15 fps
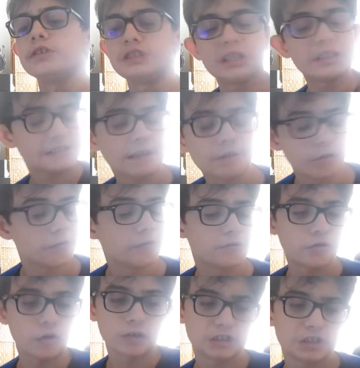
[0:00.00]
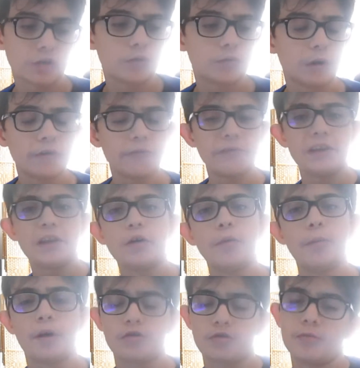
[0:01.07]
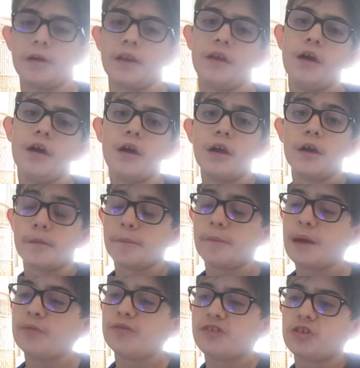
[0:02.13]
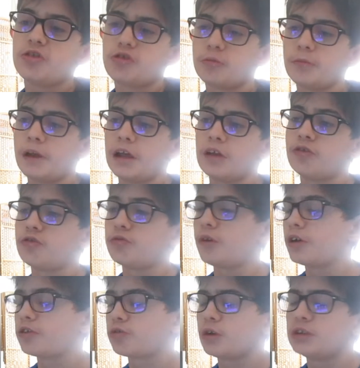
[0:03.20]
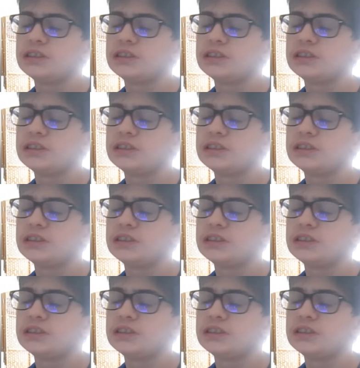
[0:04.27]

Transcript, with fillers: j'essaye de vous sortir au moins une vidéo par semaine. Même si je suis malade, tu vois, soit le